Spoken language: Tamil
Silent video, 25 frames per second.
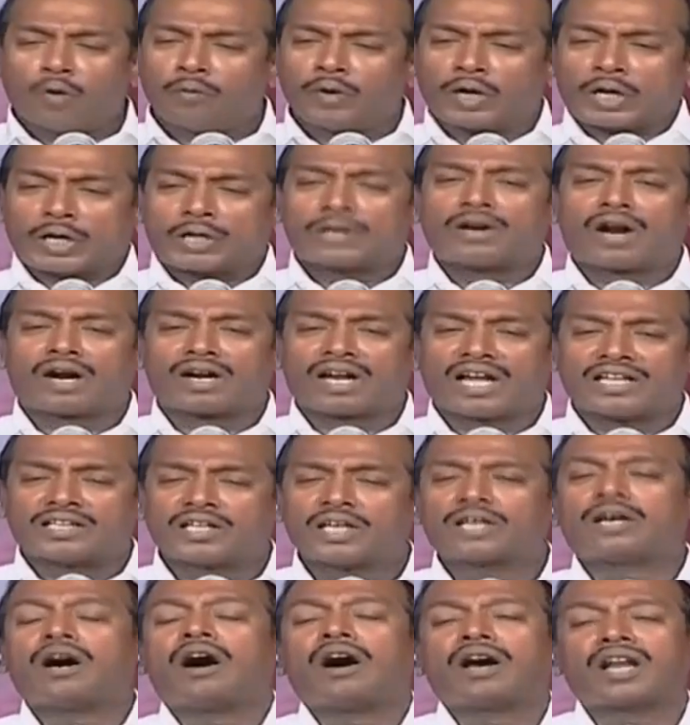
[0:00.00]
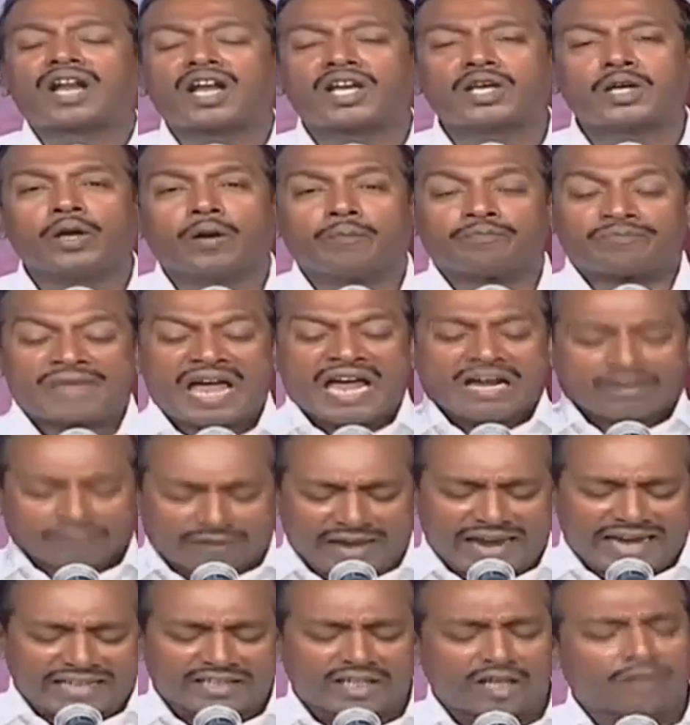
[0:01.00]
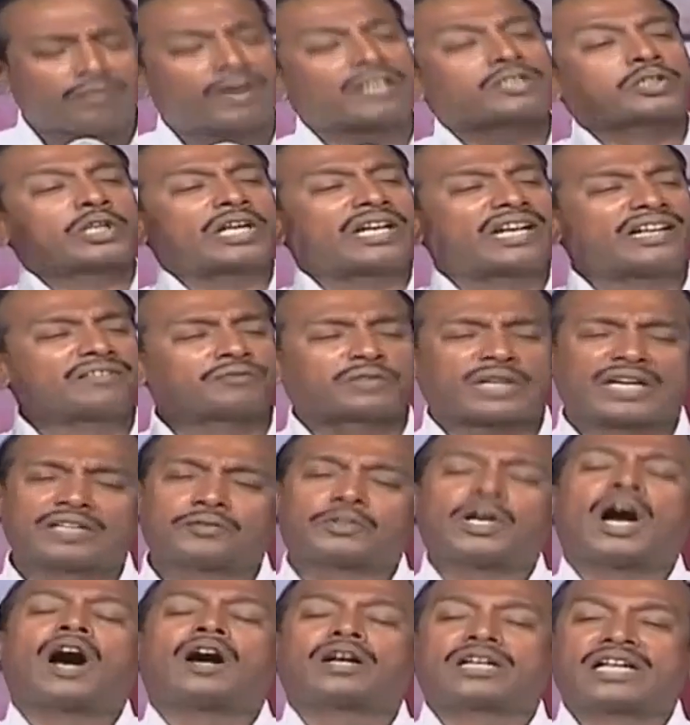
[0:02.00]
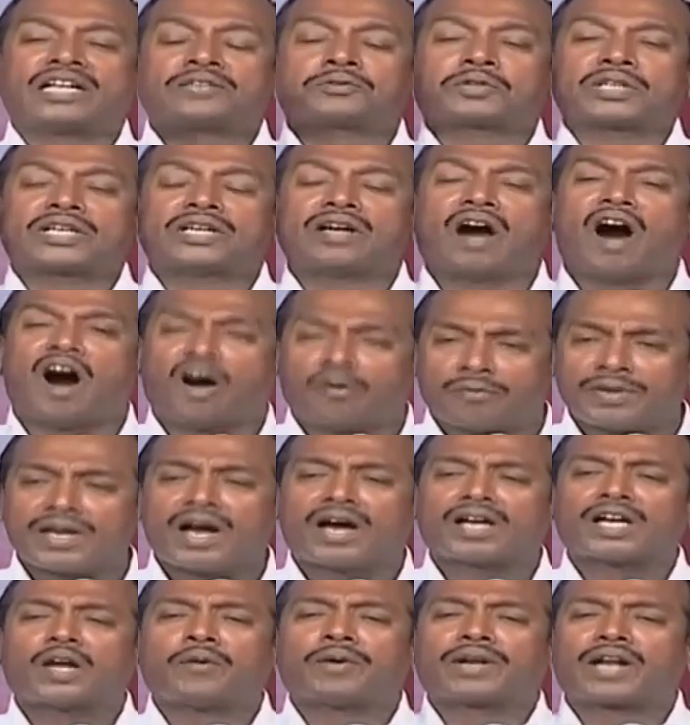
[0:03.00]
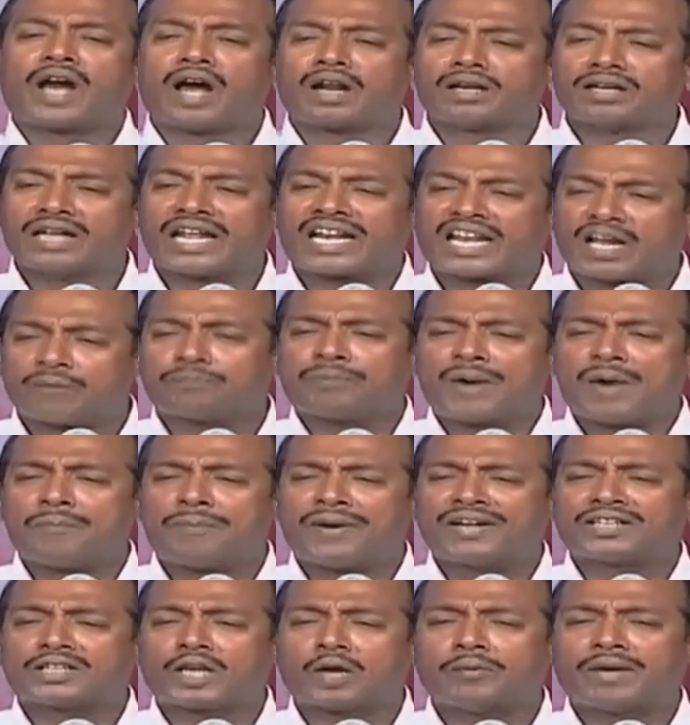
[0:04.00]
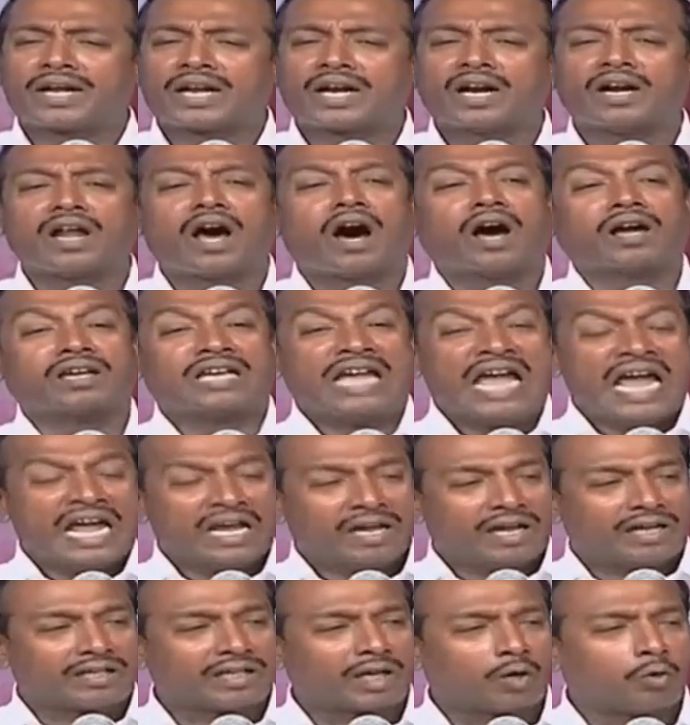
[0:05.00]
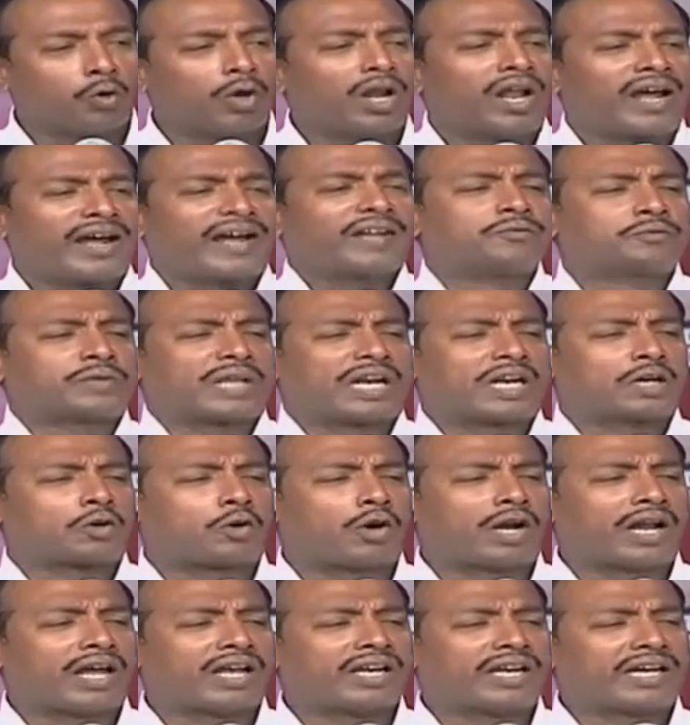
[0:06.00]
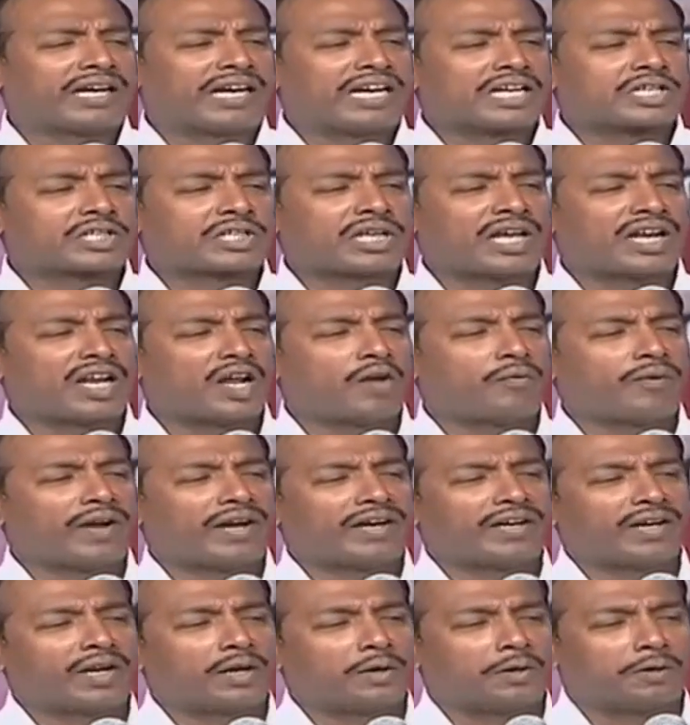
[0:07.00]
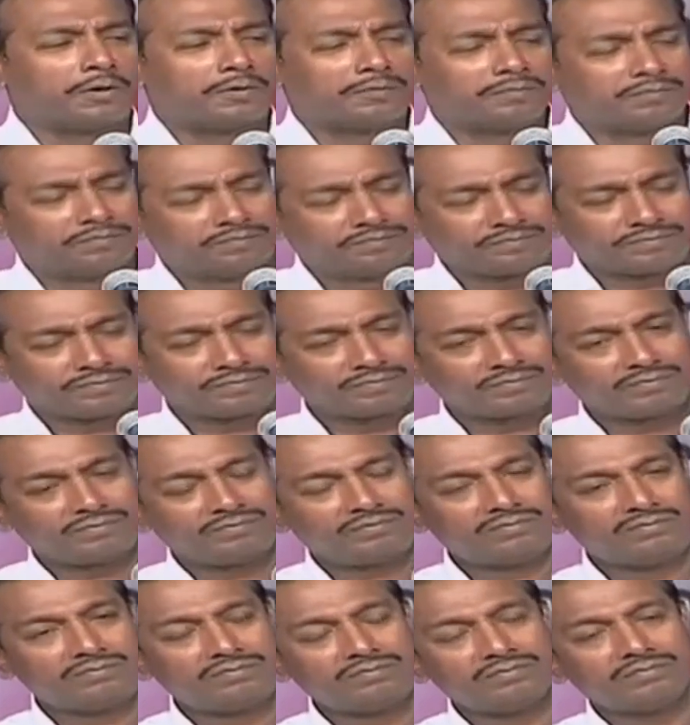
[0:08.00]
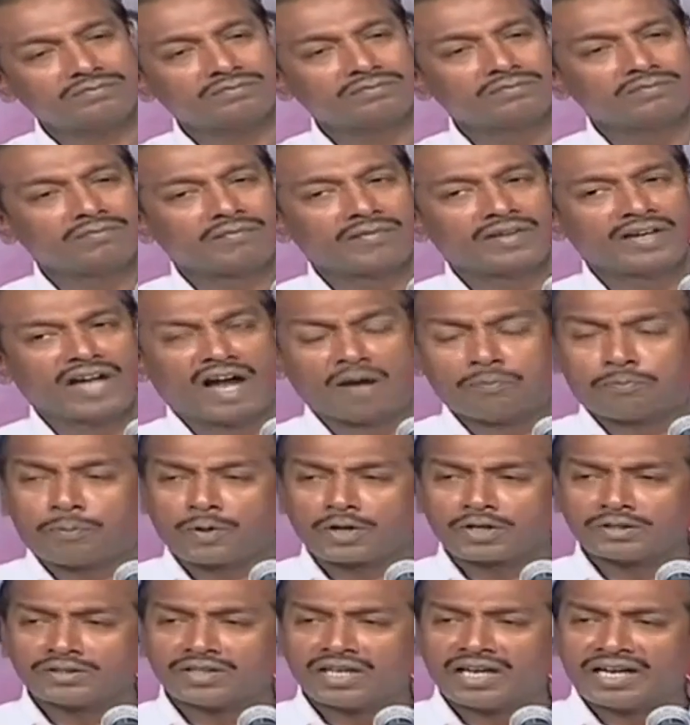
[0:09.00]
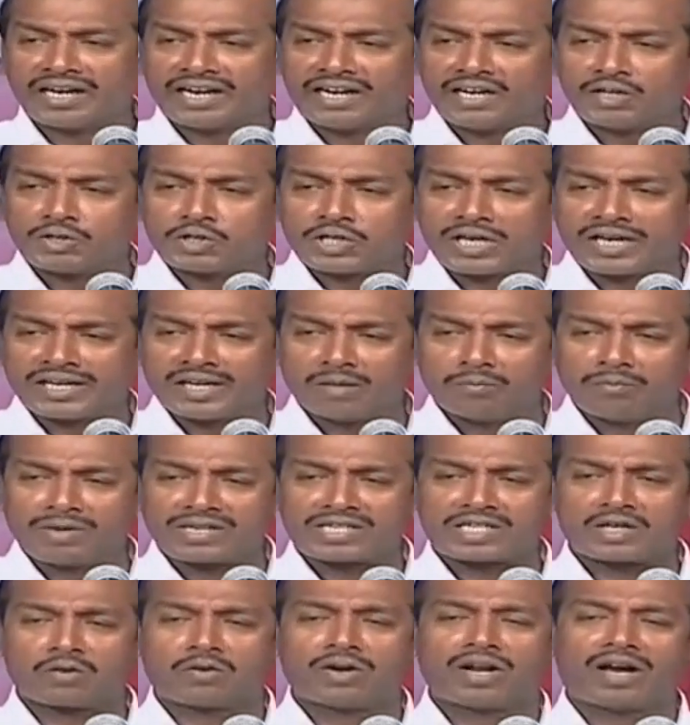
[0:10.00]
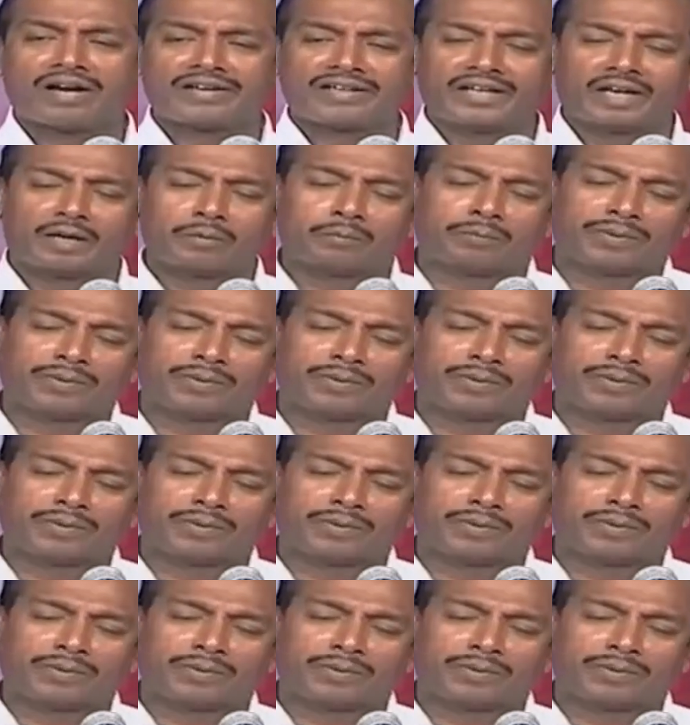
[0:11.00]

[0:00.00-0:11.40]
ஒவ்வொரு நாள் அதிகாலையும் வேத வசனத்தை தியானித்து ஆவியானவரால் நிரப்பப்பட்டவர்களாய் இந்த உலகத்திற்குள்ளே நீங்கள் செல்ல வேண்டும் அப்பொழுது நீங்கள் ஜெயம் பெற்றவளாய்